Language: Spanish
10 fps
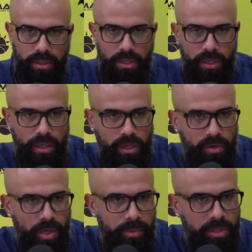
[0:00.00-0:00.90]
eh, que
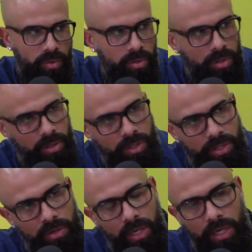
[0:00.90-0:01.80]
obviamente uno
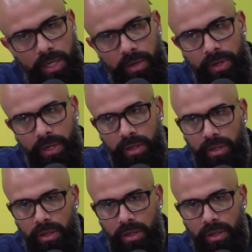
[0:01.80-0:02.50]
quizás no la quería ver,